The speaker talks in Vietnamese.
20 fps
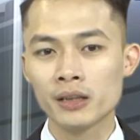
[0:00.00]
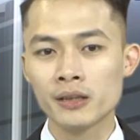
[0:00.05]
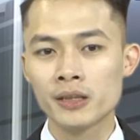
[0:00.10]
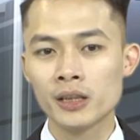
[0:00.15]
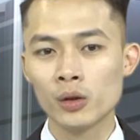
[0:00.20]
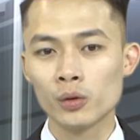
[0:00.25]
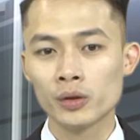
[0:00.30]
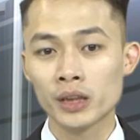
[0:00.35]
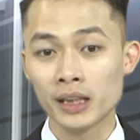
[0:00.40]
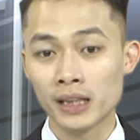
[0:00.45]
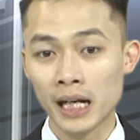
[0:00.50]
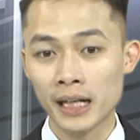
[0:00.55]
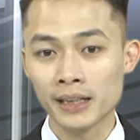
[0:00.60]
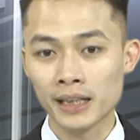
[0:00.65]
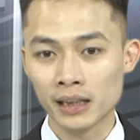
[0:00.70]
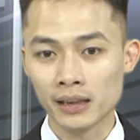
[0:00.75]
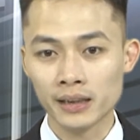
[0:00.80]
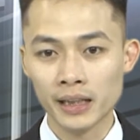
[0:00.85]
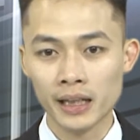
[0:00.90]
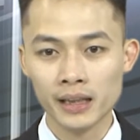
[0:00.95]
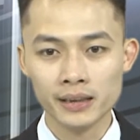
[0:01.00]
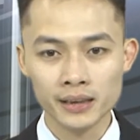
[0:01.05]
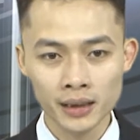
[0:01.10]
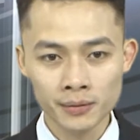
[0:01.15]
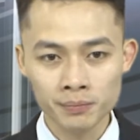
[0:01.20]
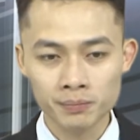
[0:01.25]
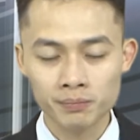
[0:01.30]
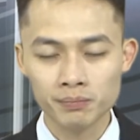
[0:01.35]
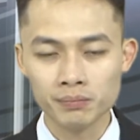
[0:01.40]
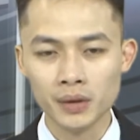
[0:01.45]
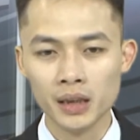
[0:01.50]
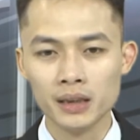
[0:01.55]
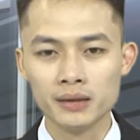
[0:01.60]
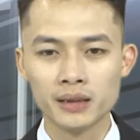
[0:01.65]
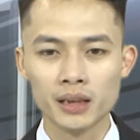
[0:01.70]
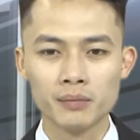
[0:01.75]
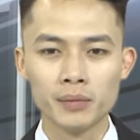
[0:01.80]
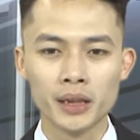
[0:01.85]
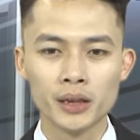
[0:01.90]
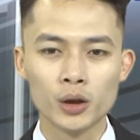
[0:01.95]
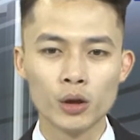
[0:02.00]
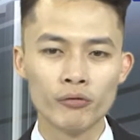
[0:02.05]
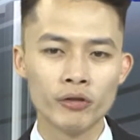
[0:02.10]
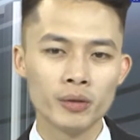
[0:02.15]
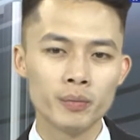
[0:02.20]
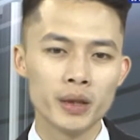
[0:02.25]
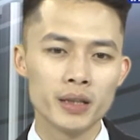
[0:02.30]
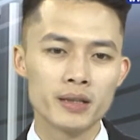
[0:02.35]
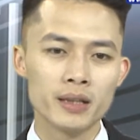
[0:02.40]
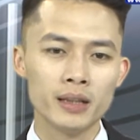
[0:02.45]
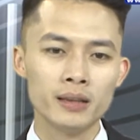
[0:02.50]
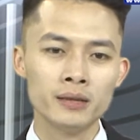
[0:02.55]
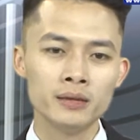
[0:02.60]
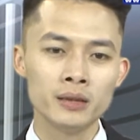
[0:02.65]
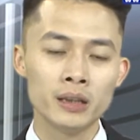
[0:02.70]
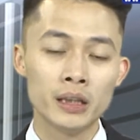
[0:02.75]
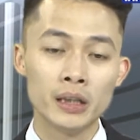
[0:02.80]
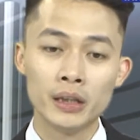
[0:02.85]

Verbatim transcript: chịu thiệt hại nặng nề nhất bởi dịch bệnh COVID-19.